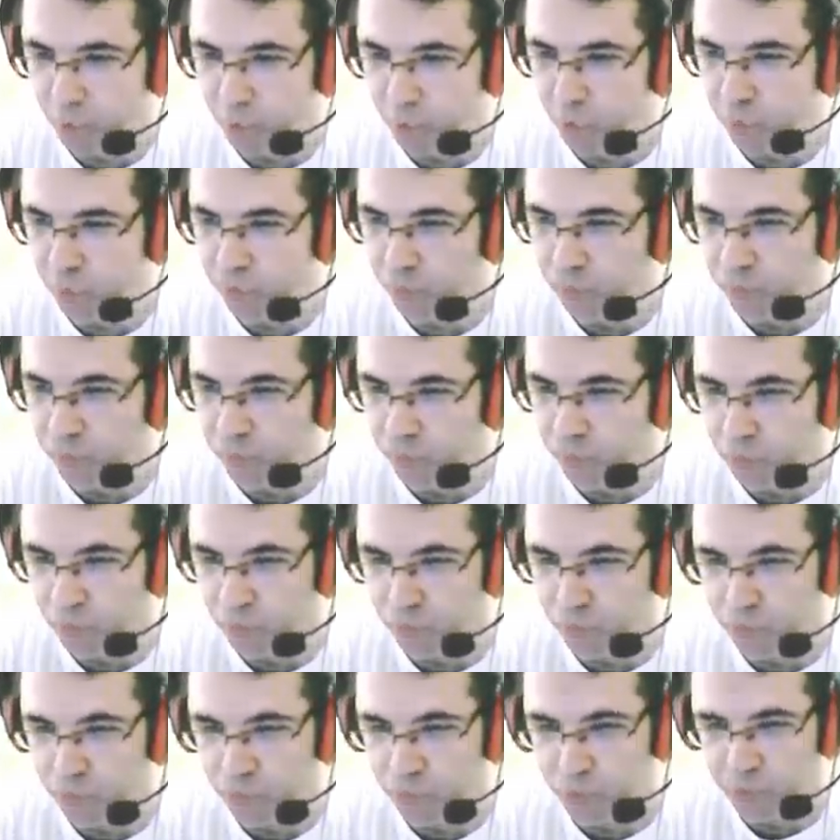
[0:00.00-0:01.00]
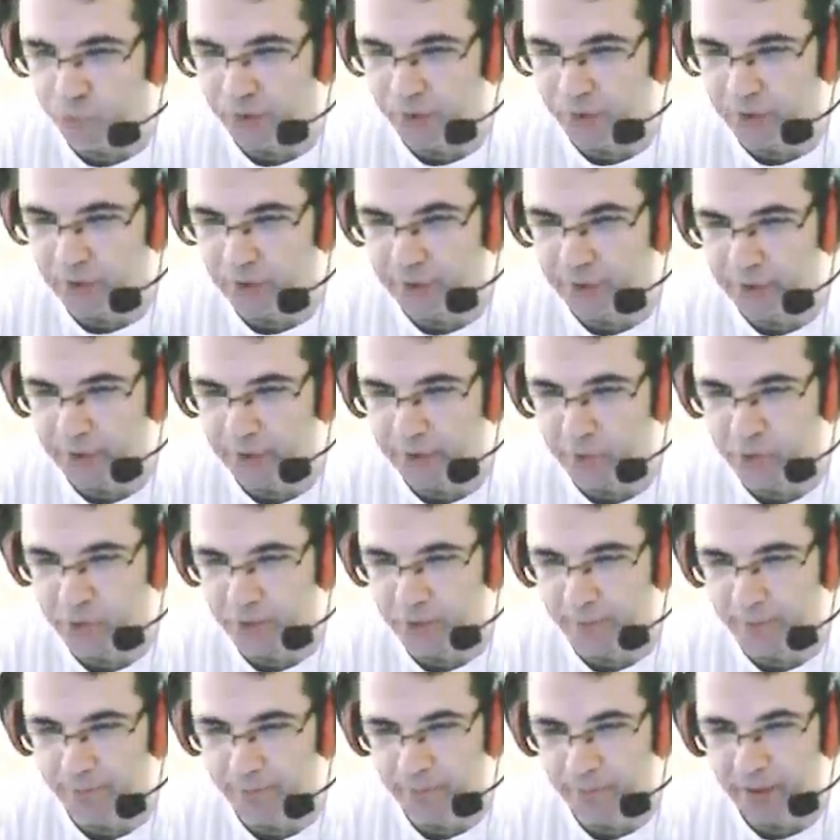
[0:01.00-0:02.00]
Of of of. iyi güzel.